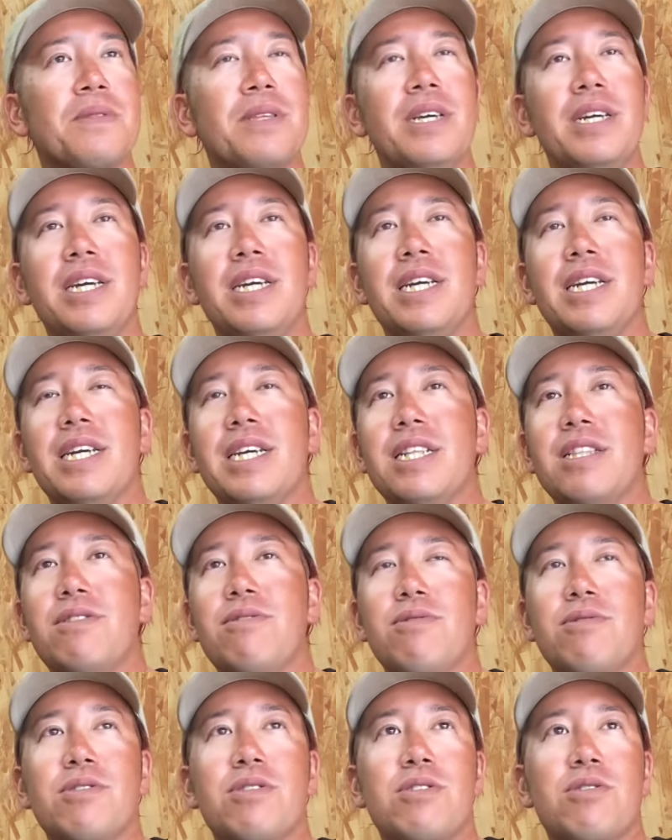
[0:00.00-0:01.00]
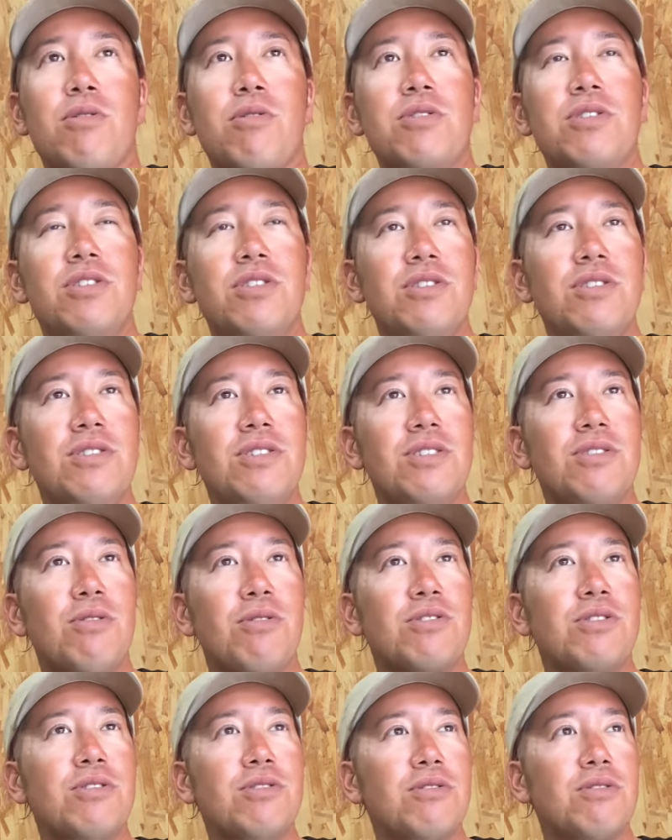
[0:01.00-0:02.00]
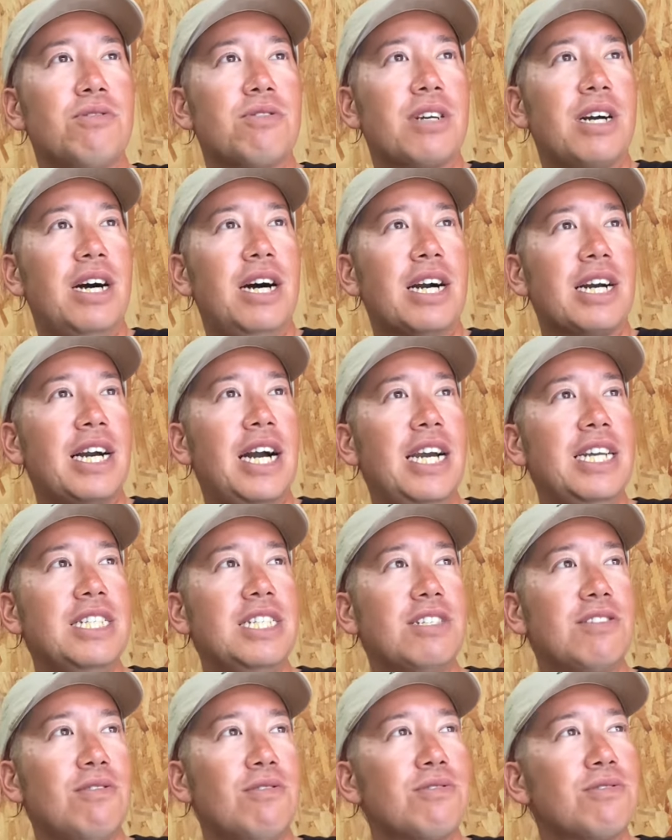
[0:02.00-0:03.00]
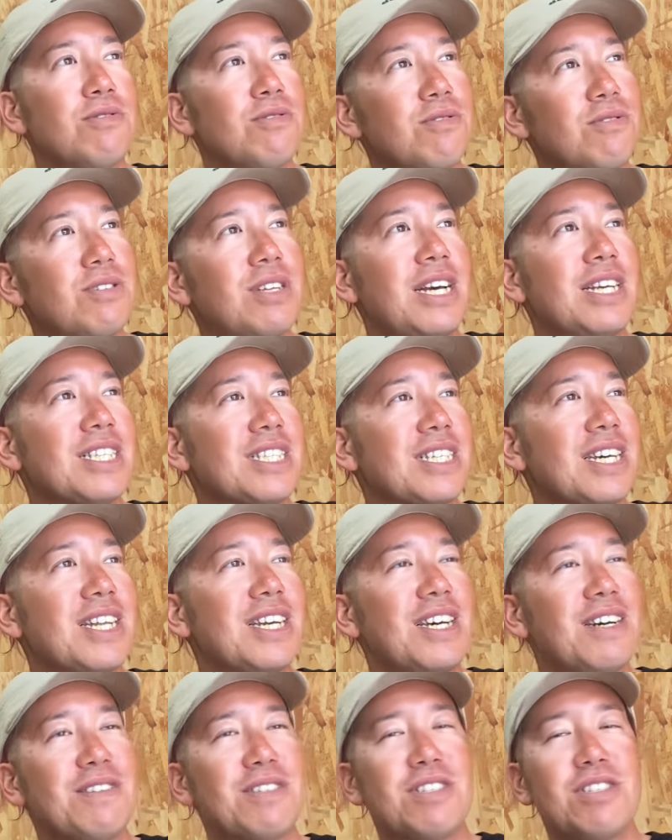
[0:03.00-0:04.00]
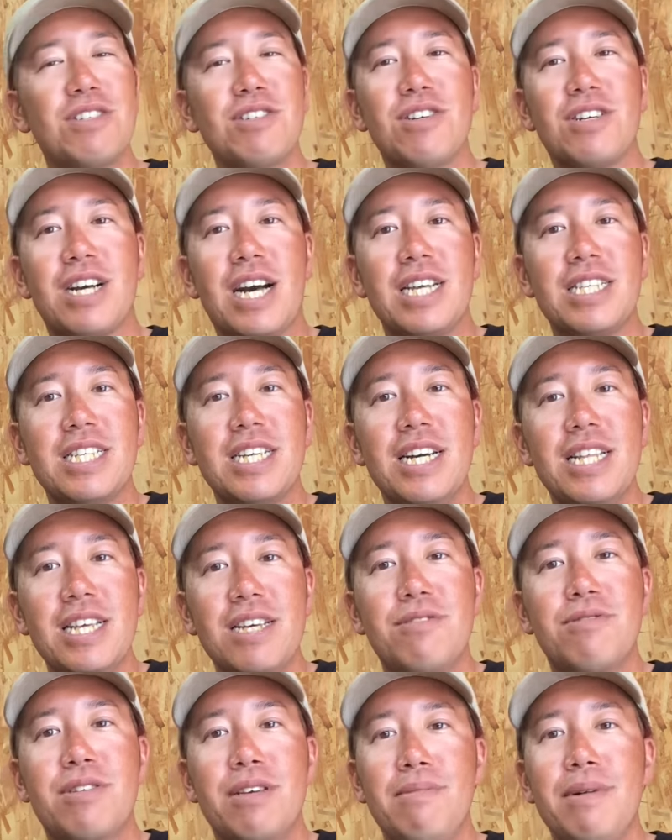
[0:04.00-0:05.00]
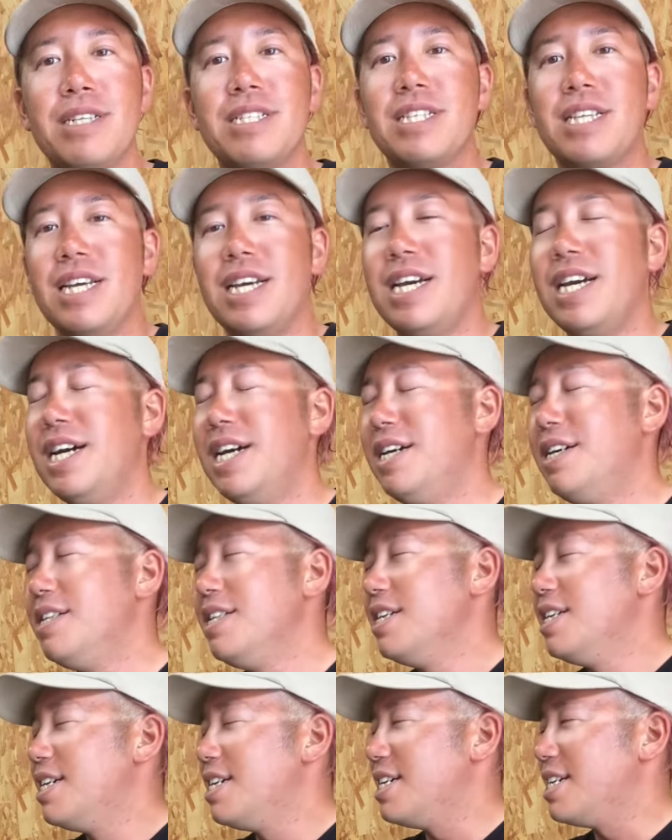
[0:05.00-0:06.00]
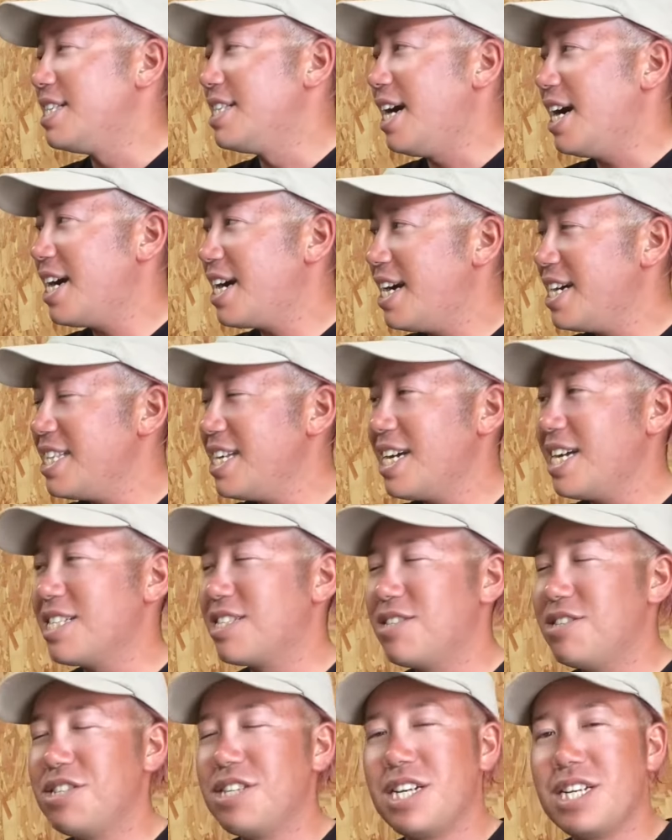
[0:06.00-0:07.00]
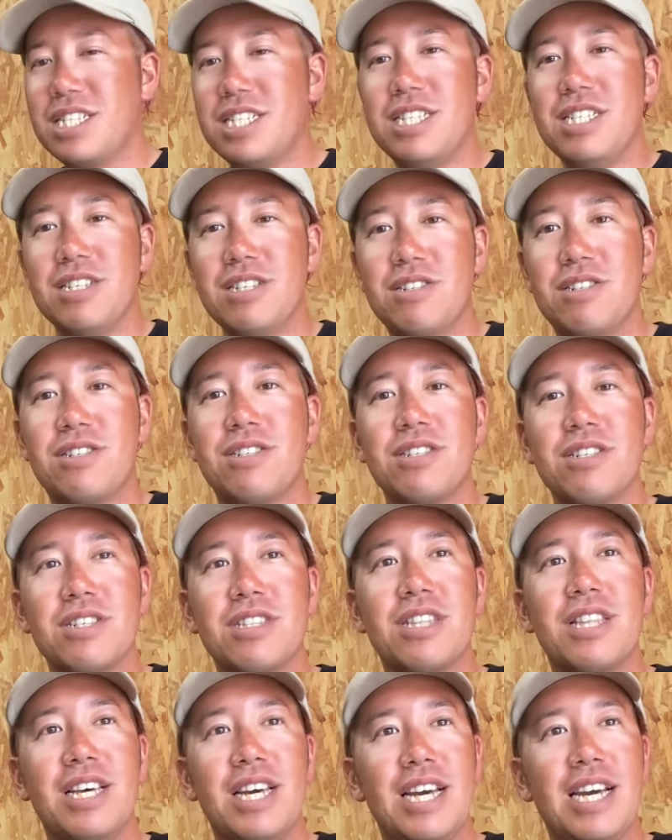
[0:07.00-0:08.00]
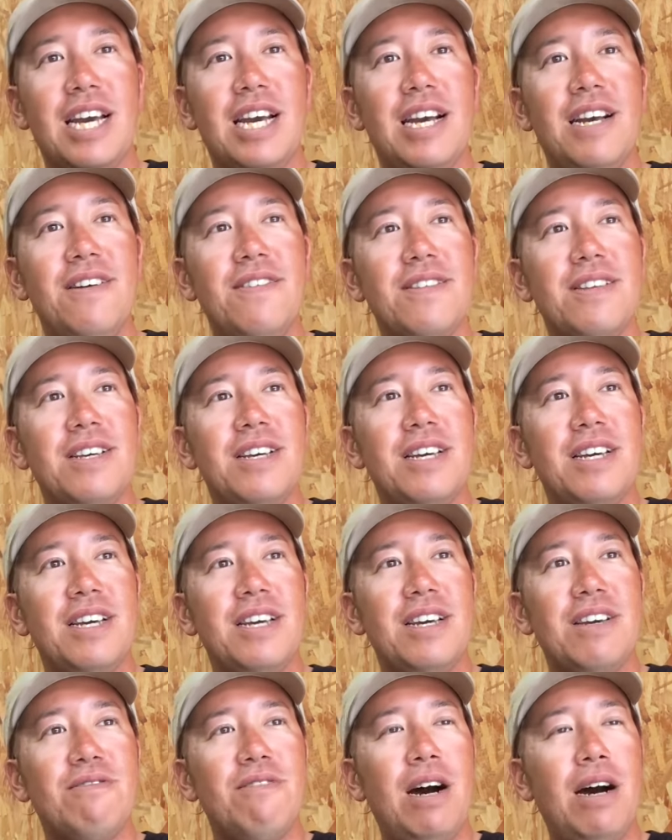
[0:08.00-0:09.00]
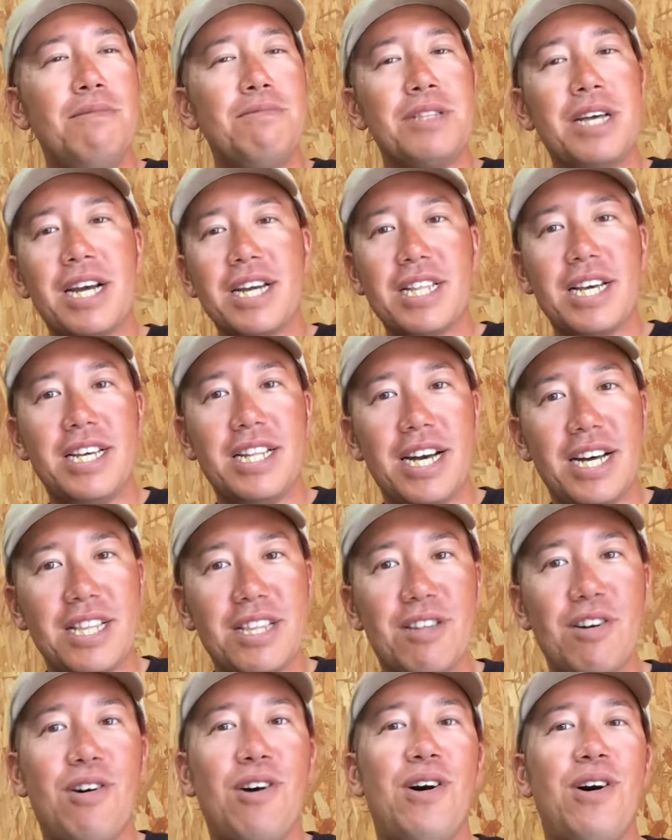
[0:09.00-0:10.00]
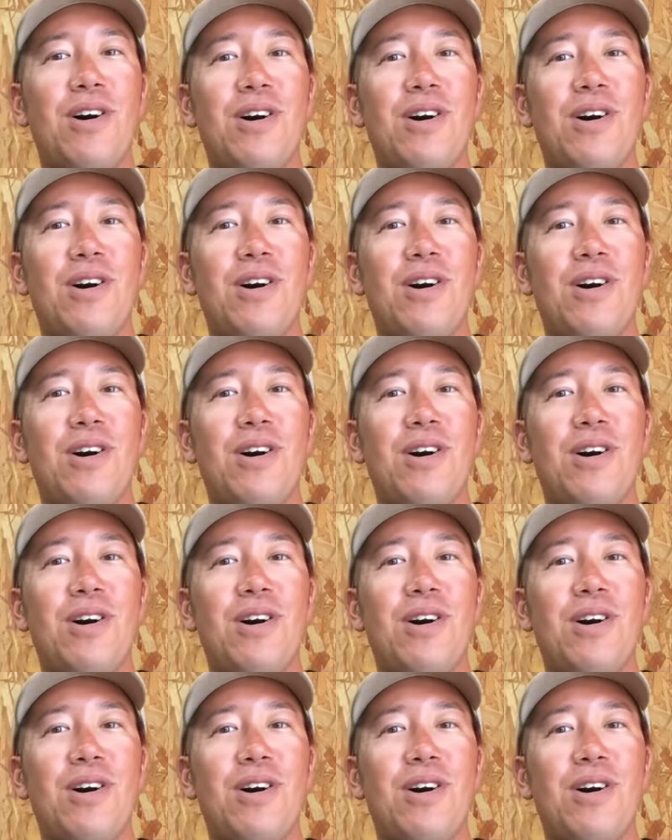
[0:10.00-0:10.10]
えーと、と途中途中というか開始早々ぐらいですかねすぐ風がね吹きましてなかなか釣りがしにくくてワーム投げたいなと